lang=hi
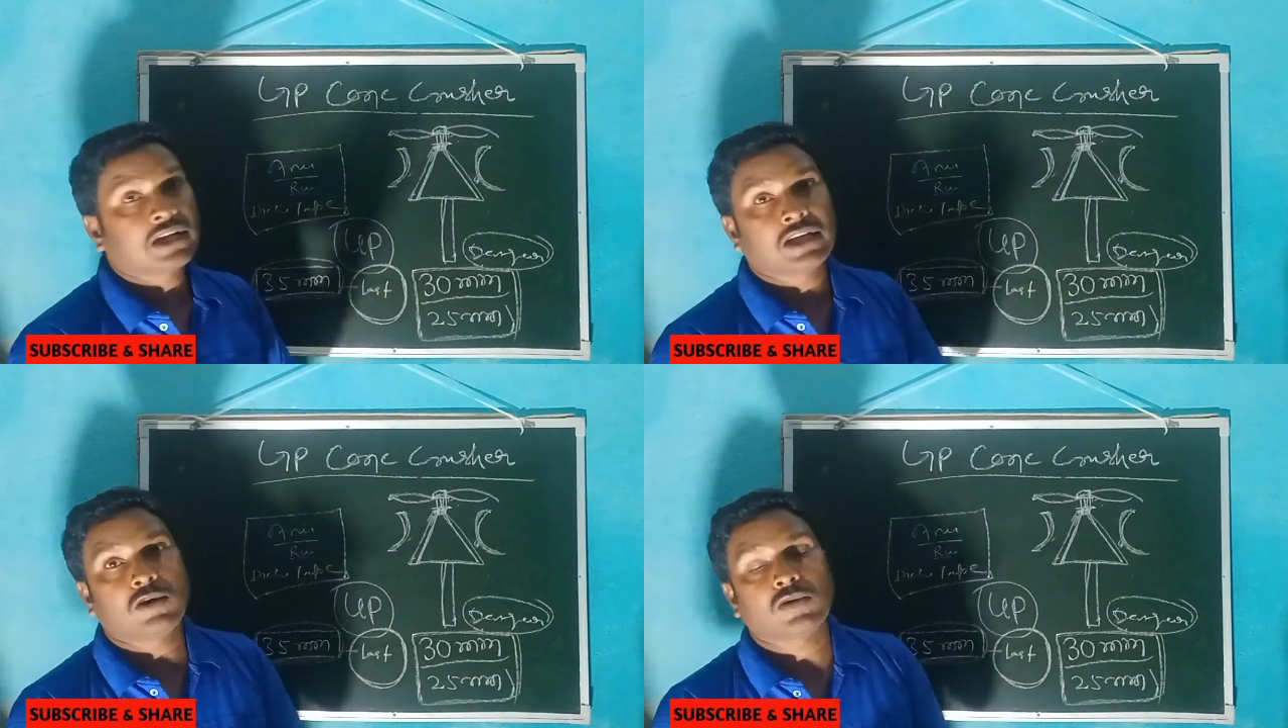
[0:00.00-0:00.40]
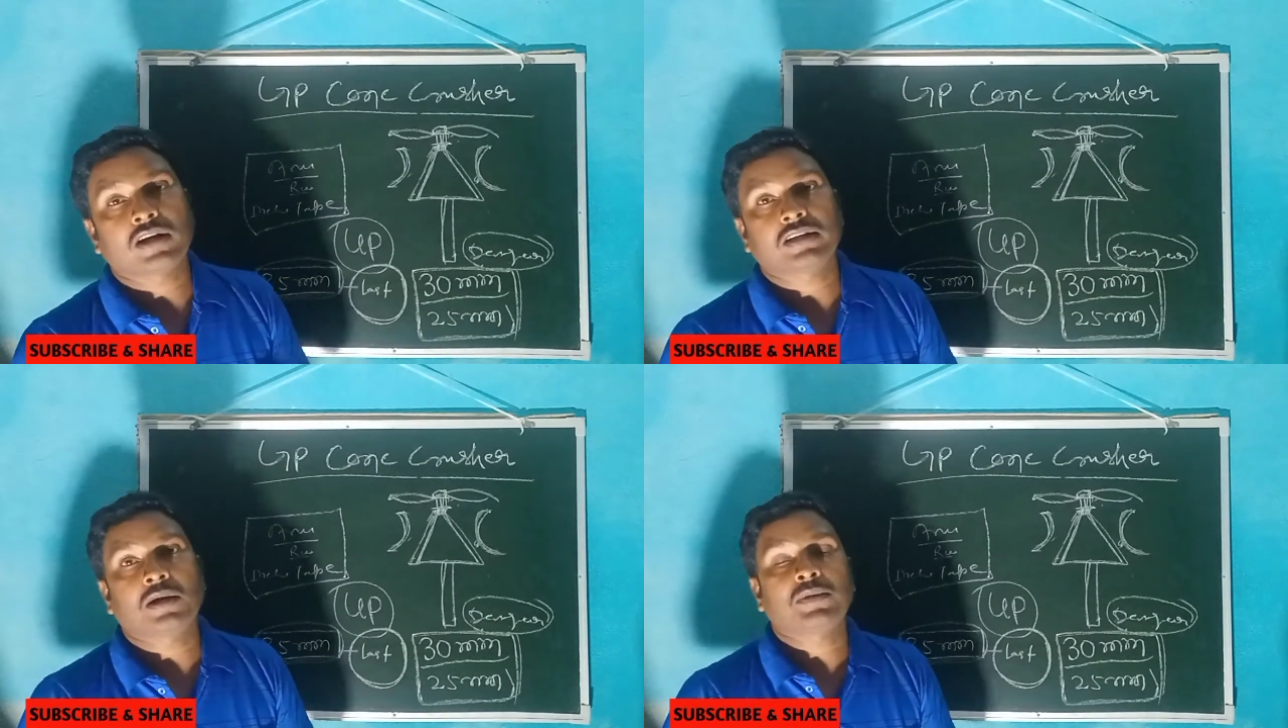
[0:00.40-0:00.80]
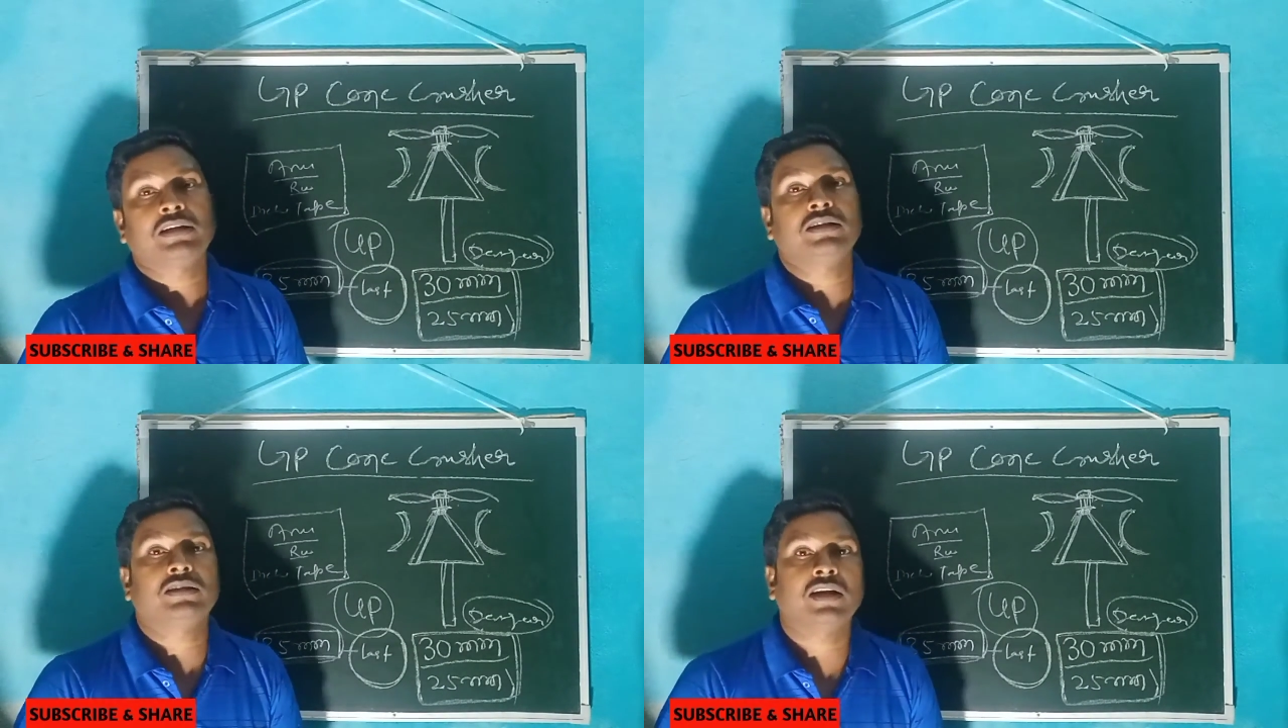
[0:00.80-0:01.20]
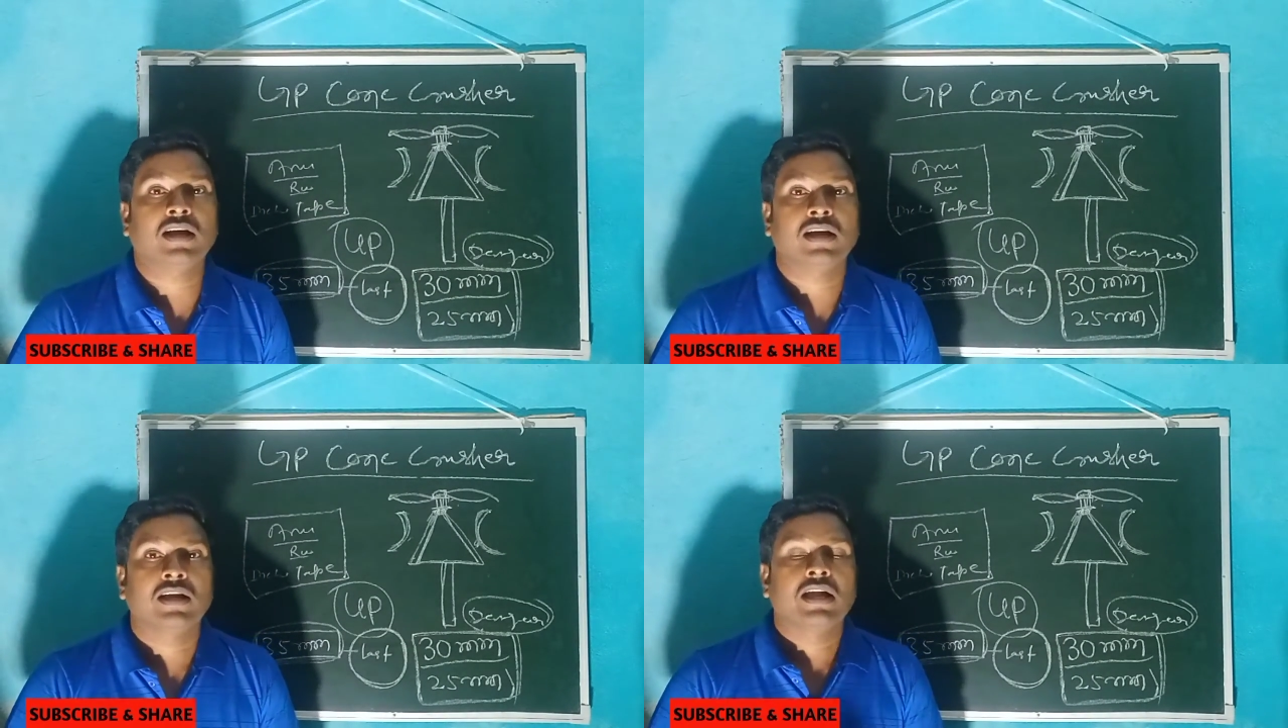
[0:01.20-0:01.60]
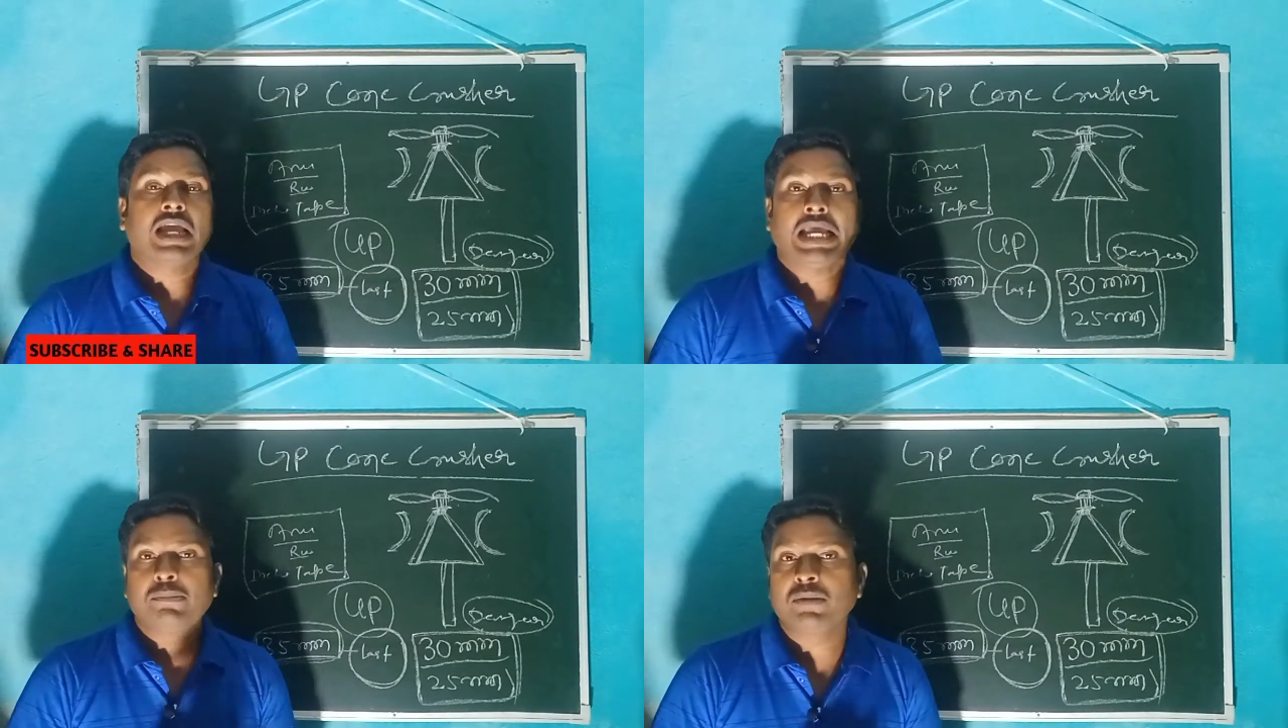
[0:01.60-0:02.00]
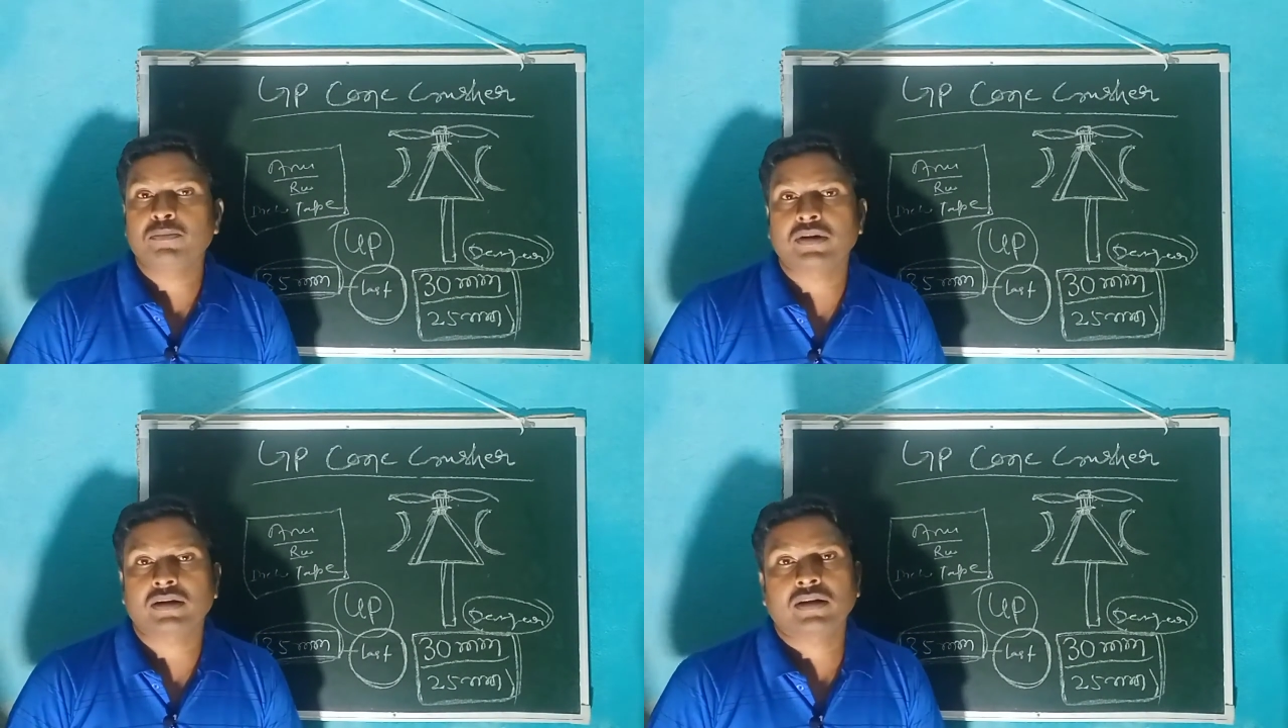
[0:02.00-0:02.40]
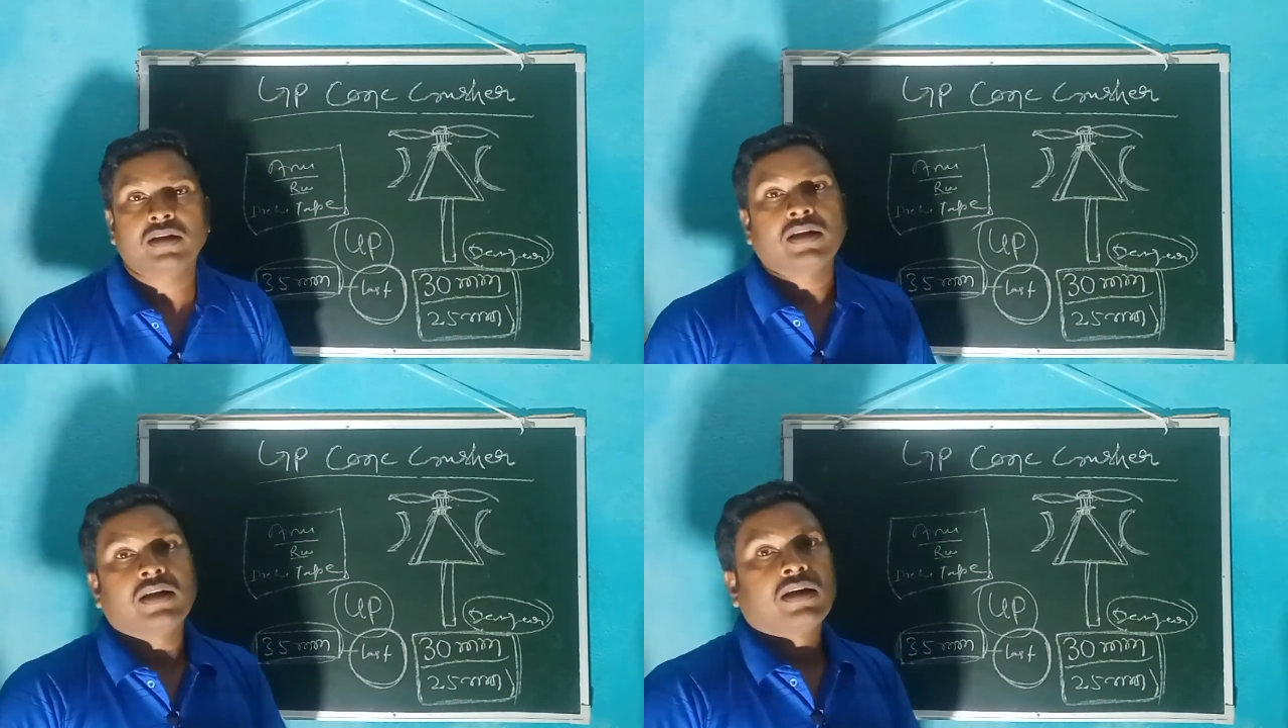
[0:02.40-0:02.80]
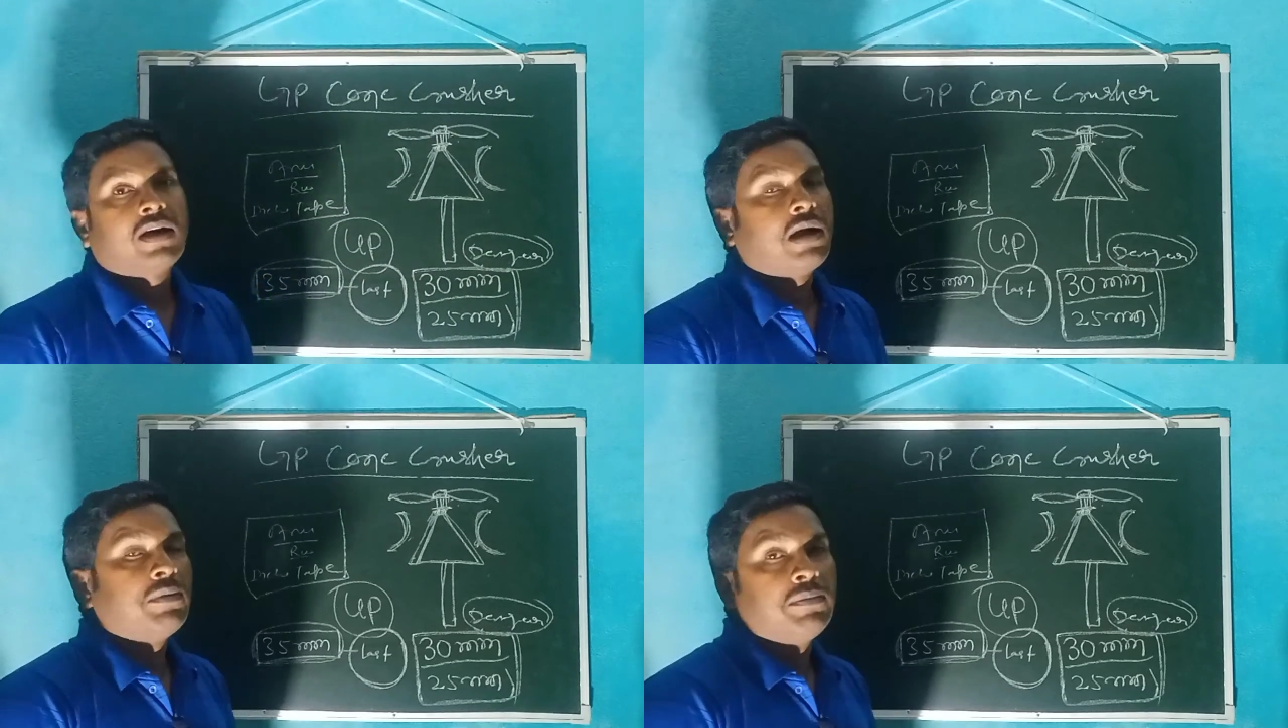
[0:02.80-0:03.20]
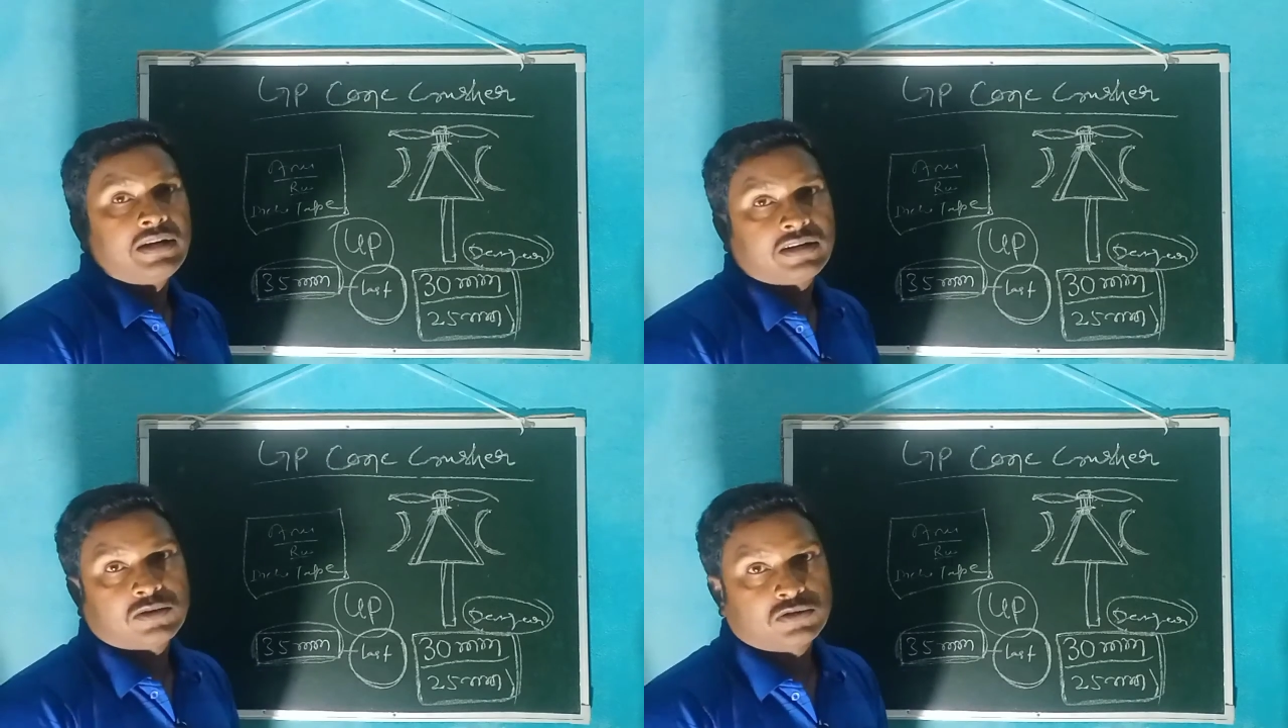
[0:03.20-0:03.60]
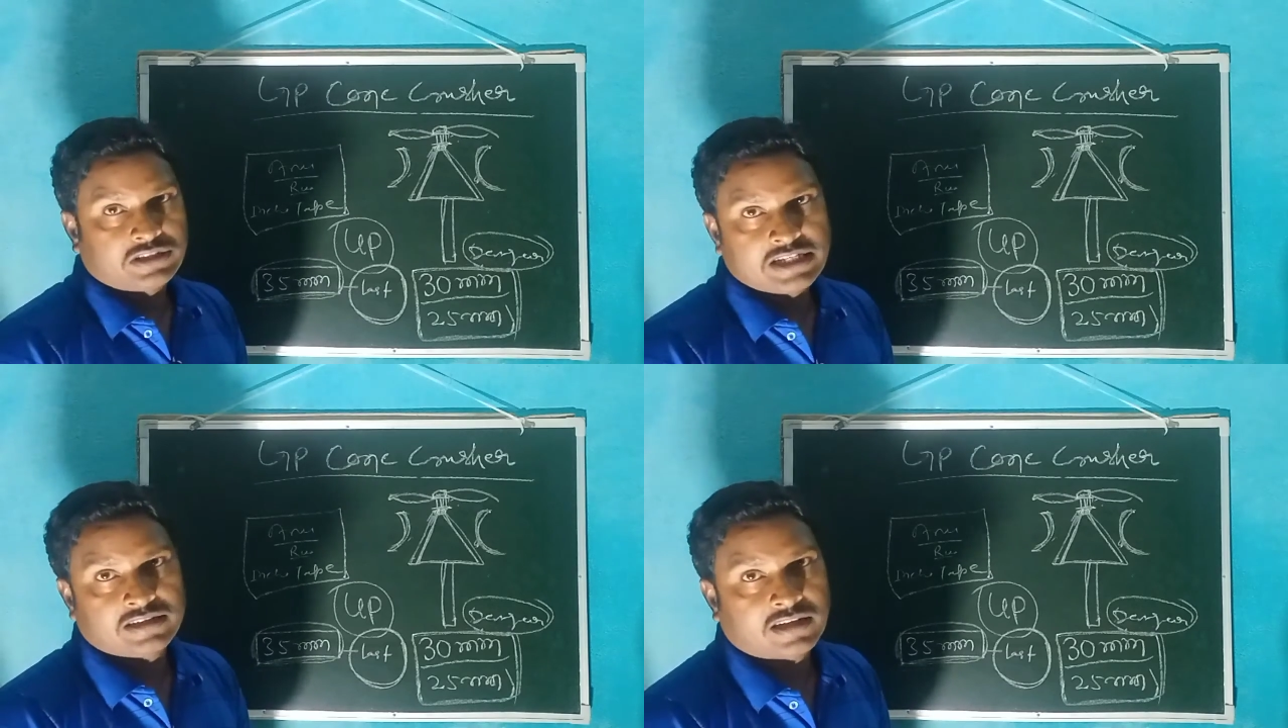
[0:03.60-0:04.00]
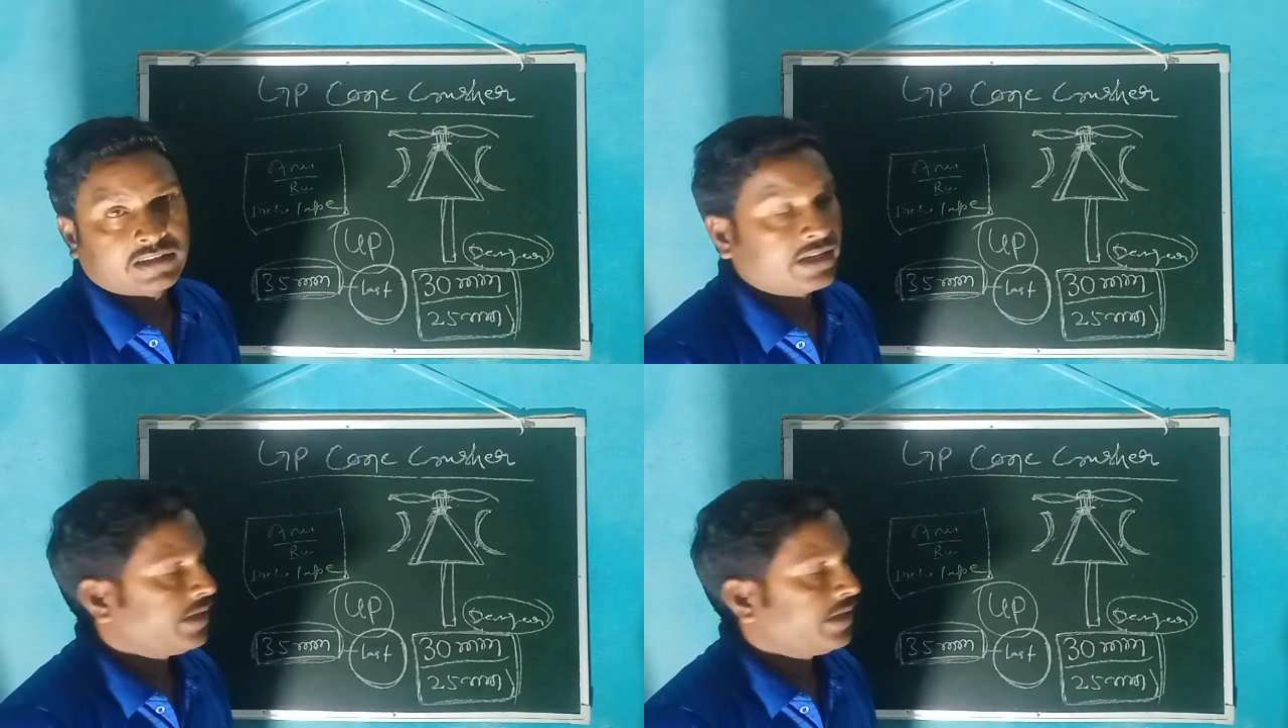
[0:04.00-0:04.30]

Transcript: आ गया होगा कि हमें कितना एम पर हमें मेंटल को चेंज करना